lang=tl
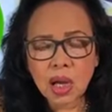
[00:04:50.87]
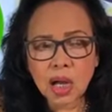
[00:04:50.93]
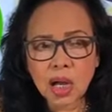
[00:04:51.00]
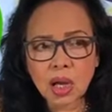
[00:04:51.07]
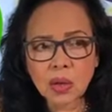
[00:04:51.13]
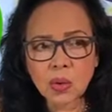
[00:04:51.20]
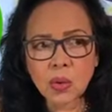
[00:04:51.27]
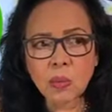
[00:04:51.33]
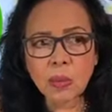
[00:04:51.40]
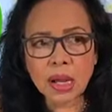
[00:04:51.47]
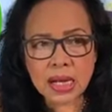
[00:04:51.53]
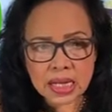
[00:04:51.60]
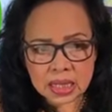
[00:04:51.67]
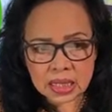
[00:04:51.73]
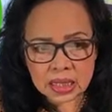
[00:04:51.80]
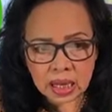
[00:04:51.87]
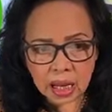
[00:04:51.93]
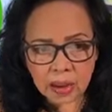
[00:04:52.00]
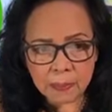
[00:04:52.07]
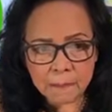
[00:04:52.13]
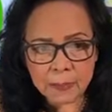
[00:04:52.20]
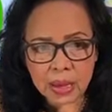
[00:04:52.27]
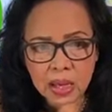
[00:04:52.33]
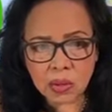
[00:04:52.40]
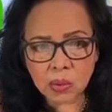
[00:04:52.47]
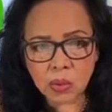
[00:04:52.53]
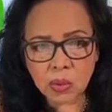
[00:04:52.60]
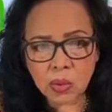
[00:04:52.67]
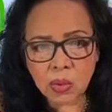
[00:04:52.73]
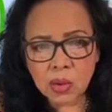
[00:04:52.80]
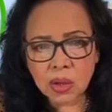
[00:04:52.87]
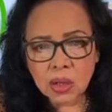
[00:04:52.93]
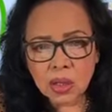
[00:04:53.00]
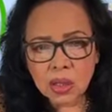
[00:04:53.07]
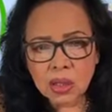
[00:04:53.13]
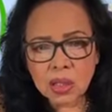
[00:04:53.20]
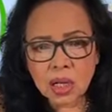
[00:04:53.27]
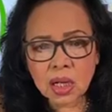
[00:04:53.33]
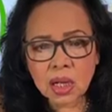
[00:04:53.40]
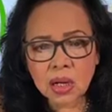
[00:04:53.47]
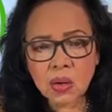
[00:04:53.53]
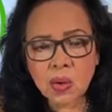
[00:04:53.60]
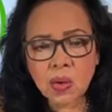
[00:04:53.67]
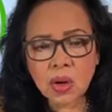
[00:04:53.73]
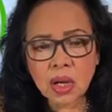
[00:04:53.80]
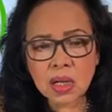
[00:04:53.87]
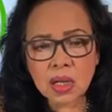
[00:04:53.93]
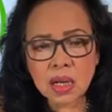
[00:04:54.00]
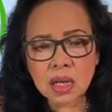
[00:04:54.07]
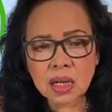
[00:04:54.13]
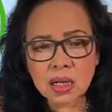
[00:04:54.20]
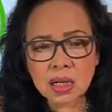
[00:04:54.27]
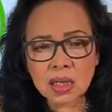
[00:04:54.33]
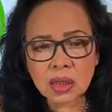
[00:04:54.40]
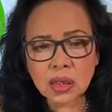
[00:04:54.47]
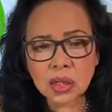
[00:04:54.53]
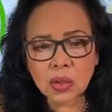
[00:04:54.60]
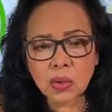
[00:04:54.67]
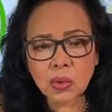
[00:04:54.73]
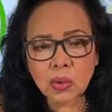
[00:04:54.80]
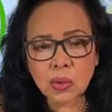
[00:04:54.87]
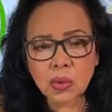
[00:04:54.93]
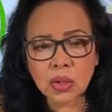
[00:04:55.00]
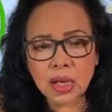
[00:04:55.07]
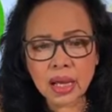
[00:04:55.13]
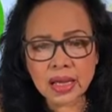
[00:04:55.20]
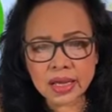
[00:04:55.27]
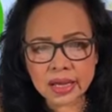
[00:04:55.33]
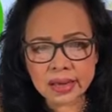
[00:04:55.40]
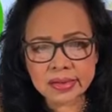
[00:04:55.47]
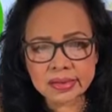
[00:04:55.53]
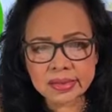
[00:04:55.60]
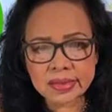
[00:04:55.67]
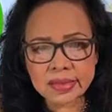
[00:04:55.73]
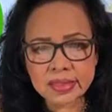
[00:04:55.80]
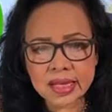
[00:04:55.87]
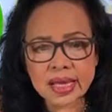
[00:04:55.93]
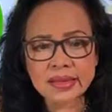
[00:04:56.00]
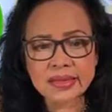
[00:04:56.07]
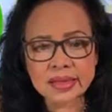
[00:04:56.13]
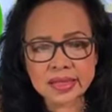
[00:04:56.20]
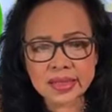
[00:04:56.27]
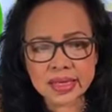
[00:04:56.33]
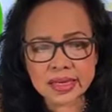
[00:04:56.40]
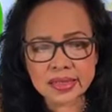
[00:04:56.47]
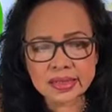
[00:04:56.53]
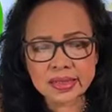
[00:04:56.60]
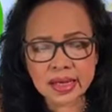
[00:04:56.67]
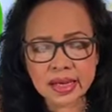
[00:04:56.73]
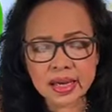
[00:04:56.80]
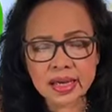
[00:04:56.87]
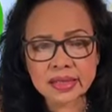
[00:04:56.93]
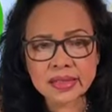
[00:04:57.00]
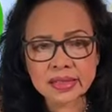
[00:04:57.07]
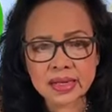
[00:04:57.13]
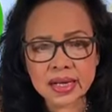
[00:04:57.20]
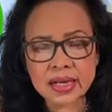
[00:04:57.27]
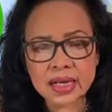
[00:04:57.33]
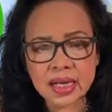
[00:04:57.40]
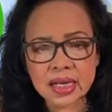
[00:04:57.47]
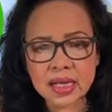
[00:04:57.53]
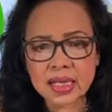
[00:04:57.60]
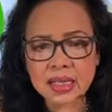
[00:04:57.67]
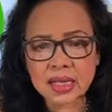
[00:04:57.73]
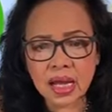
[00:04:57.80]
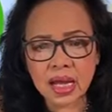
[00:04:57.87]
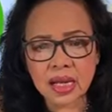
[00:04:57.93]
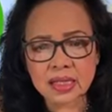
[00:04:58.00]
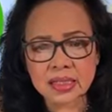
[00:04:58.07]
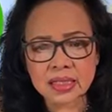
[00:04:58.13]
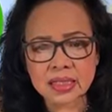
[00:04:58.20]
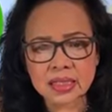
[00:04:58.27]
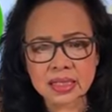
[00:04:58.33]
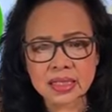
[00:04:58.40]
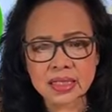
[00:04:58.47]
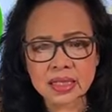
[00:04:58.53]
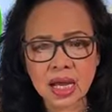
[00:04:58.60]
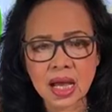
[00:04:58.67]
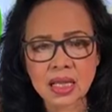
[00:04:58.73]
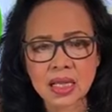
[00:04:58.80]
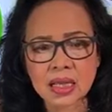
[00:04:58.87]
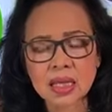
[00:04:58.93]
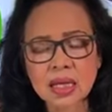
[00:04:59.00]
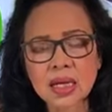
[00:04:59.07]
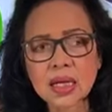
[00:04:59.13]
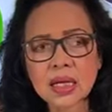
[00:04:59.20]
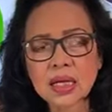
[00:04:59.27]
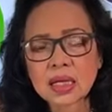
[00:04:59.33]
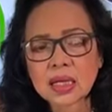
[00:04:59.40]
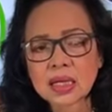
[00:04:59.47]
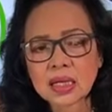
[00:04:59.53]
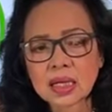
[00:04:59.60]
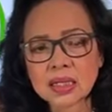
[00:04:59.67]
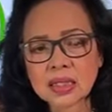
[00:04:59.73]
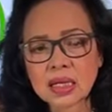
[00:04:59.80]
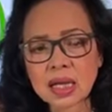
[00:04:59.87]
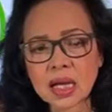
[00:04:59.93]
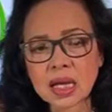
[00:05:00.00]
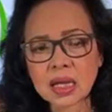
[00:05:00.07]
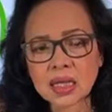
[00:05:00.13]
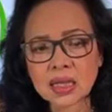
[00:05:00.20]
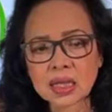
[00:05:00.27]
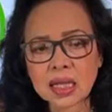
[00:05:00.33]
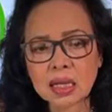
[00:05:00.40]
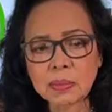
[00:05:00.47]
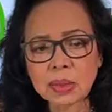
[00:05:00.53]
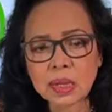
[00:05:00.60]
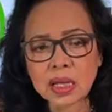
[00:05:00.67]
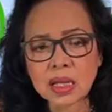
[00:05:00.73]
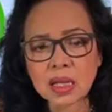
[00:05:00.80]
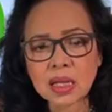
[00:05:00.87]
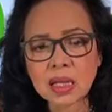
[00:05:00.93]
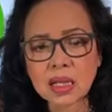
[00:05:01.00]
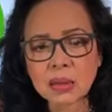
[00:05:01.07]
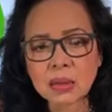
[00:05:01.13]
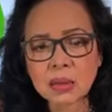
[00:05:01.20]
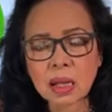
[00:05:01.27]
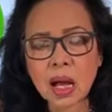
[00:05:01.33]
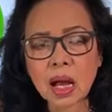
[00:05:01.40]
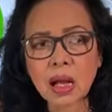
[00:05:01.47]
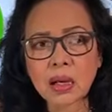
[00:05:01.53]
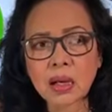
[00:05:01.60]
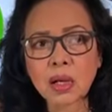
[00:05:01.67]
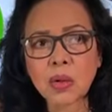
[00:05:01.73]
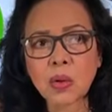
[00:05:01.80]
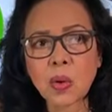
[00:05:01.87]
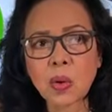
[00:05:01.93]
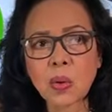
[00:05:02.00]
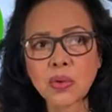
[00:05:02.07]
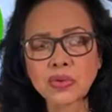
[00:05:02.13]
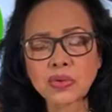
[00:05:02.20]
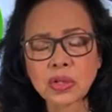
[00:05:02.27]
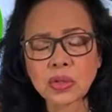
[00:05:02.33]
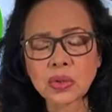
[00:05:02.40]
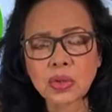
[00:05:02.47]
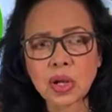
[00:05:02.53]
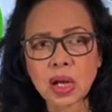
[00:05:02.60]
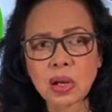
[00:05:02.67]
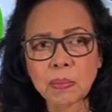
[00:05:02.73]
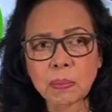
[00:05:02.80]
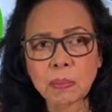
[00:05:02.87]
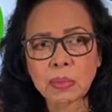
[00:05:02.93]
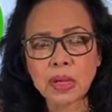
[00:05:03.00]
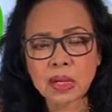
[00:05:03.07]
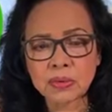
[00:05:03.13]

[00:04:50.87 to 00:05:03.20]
uh, gumaling ka pero nagkaroon ka ng reticulo na haze density sa x-ray nakita at CT scan. Kasi ang TB na nagkukos ito ng